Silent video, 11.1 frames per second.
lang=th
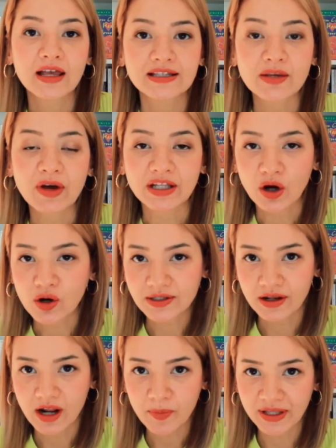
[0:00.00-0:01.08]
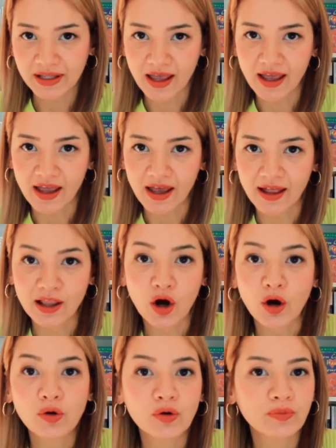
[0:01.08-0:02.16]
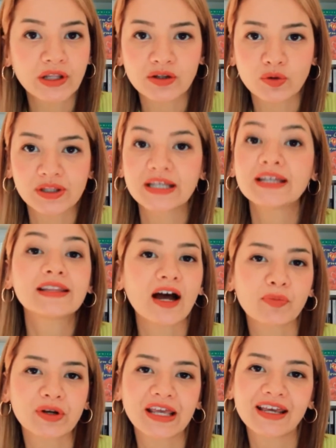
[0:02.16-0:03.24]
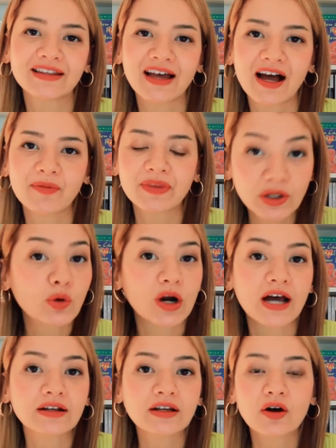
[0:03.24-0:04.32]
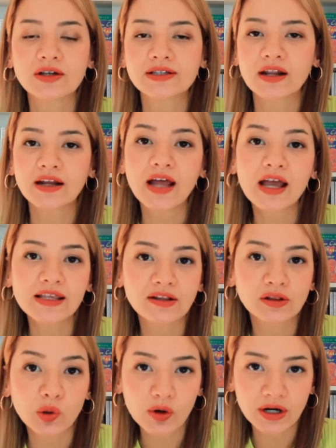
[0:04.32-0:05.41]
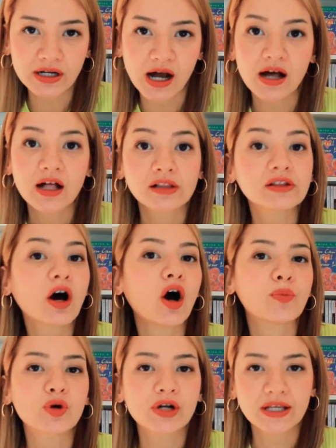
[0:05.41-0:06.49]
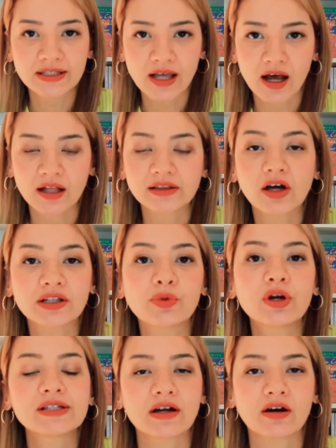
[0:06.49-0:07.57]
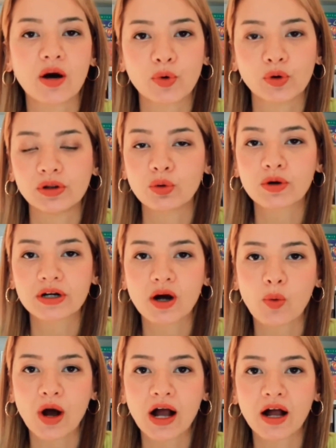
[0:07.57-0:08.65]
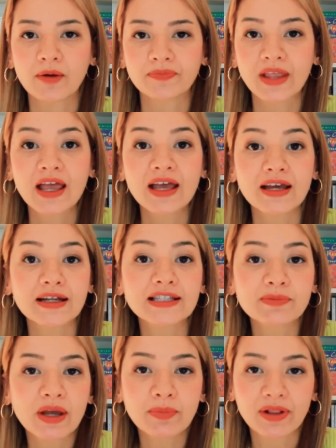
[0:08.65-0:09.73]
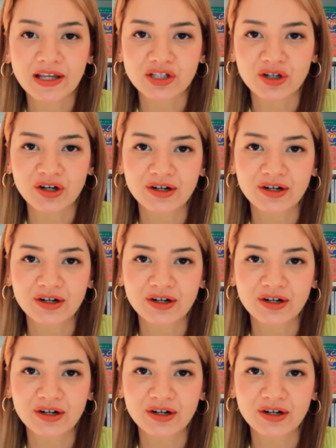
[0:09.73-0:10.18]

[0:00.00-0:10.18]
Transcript: สมัยที่คอสซาร่าเป็นแอร์แล้ว บินอยู่ที่ต่างประเทศนะคะมีอยู่ครั้งหนึ่งคอสซาร่าได้ยินลูกเรือตอบผู้โดยสารตอนที่ผู้โดยสารขอบคุณลูกเรือว่า it's my pleasure